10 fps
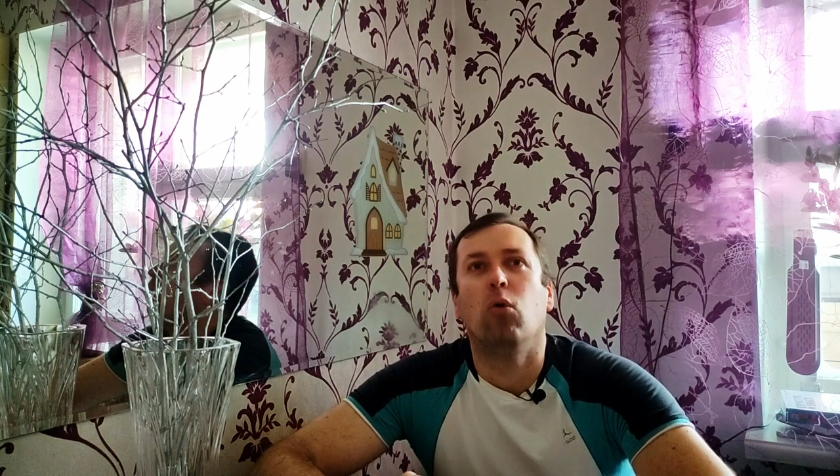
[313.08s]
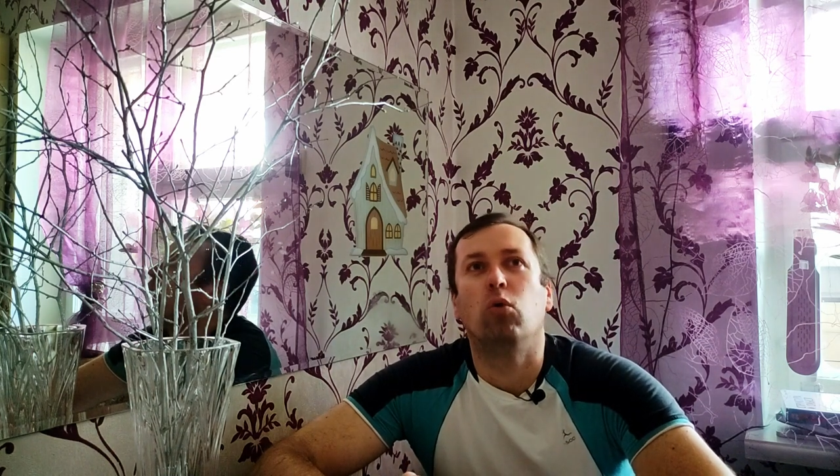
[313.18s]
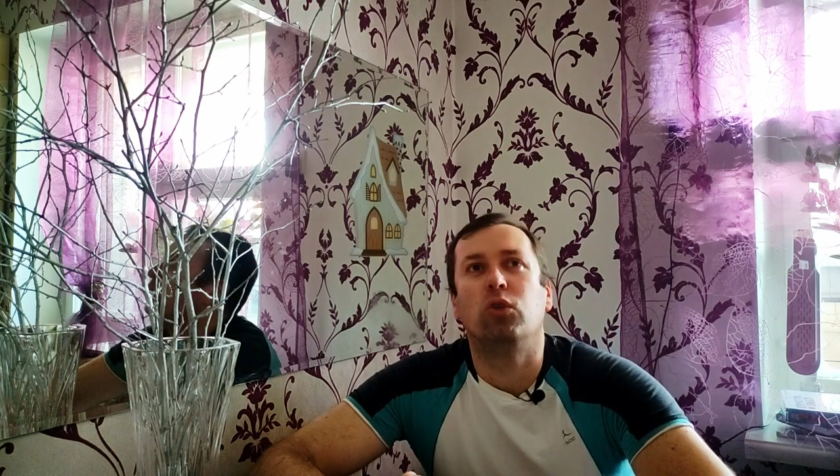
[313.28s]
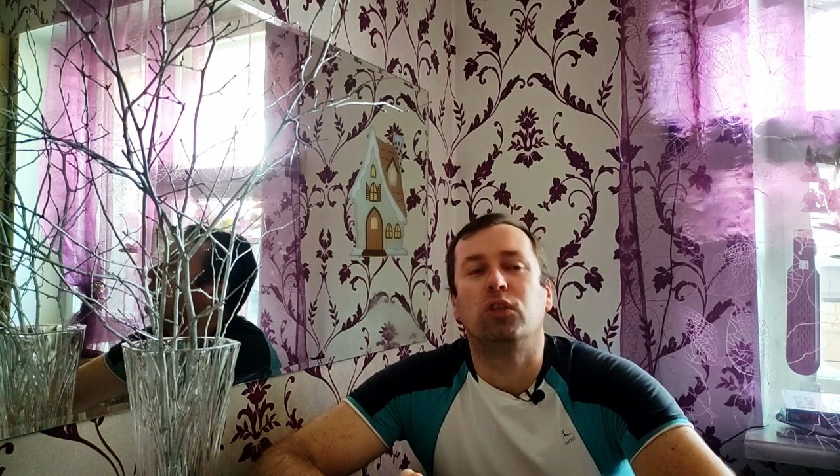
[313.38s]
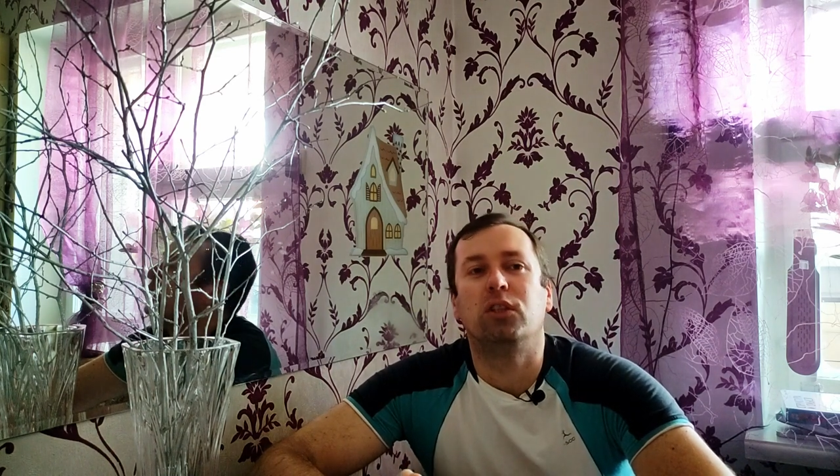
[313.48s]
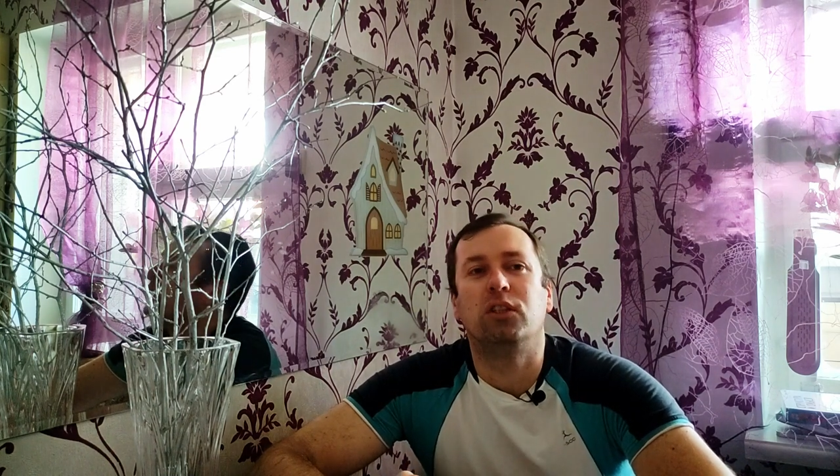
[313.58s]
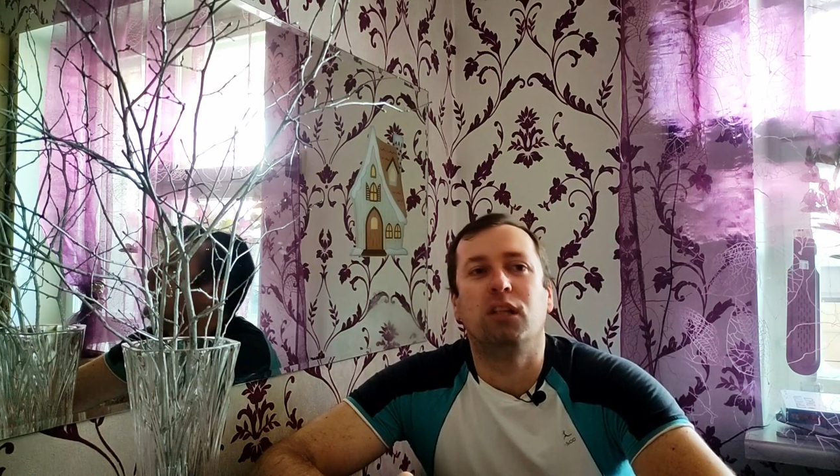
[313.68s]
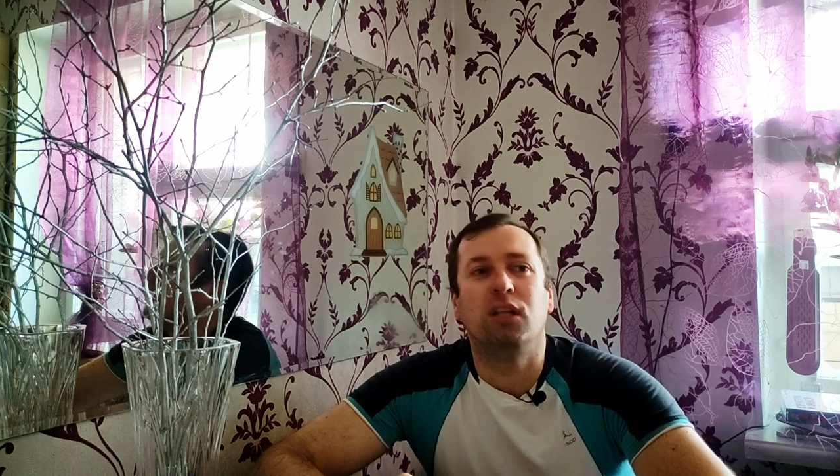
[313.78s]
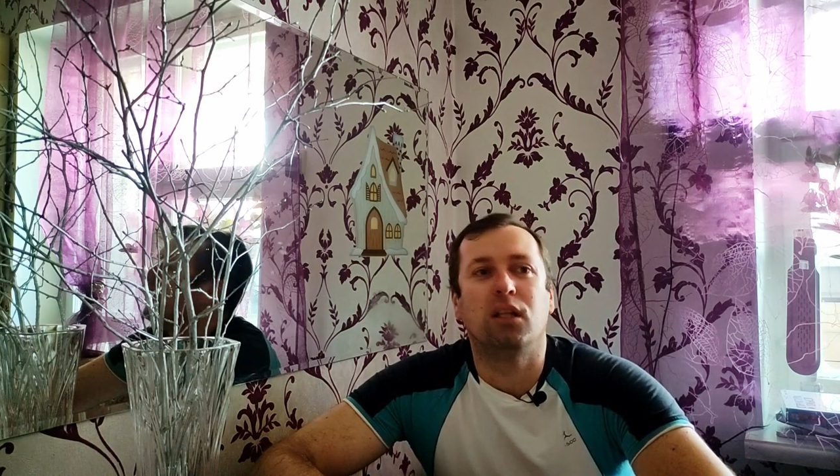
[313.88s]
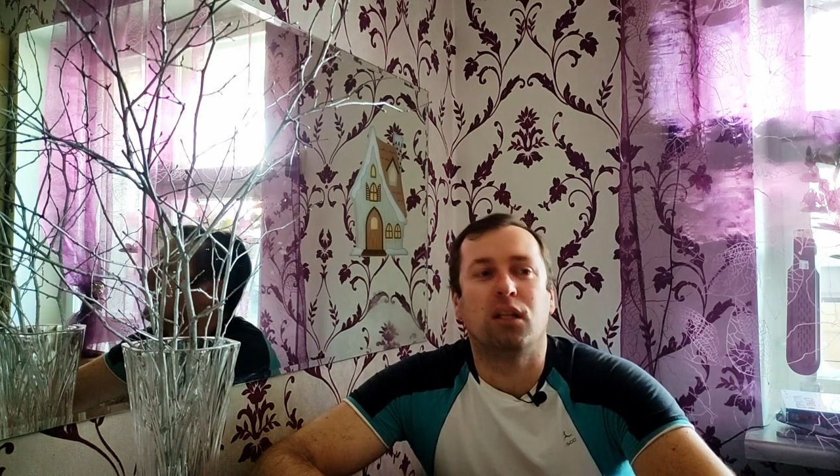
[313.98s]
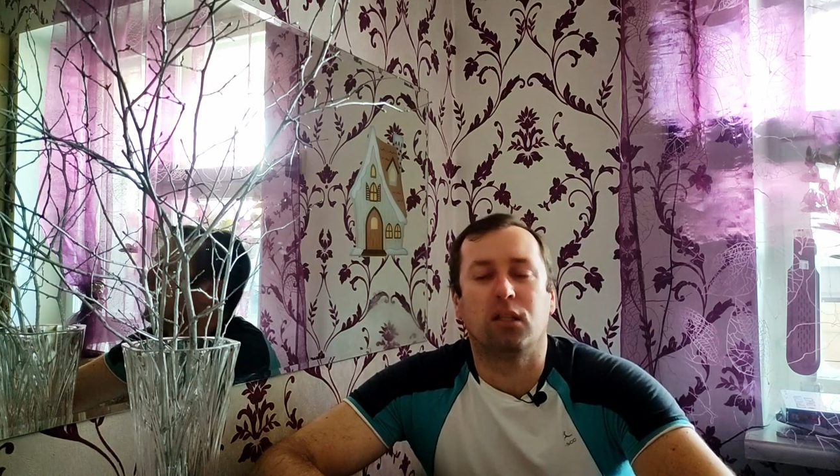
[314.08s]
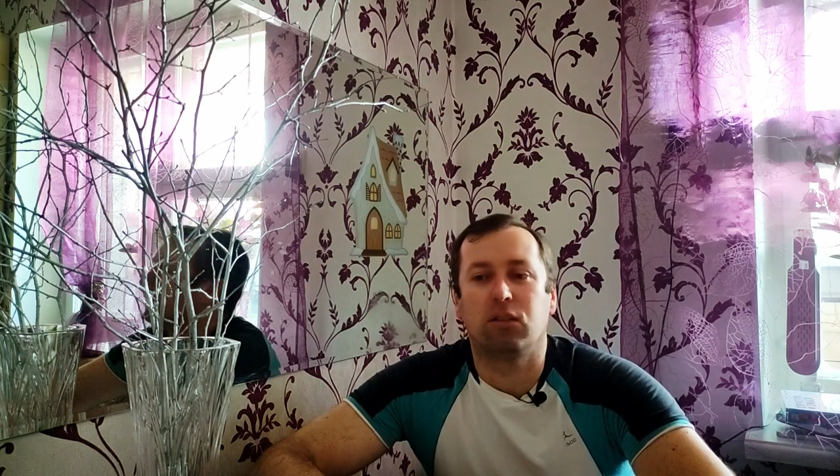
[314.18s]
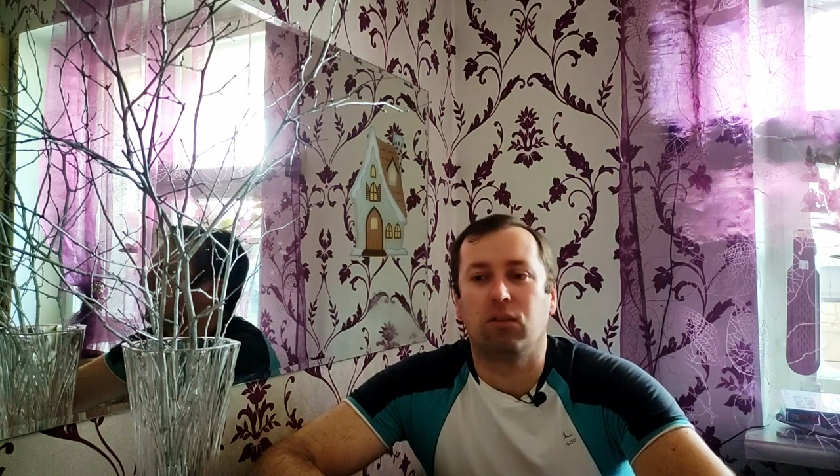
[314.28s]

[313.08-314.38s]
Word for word: очень сильно на нас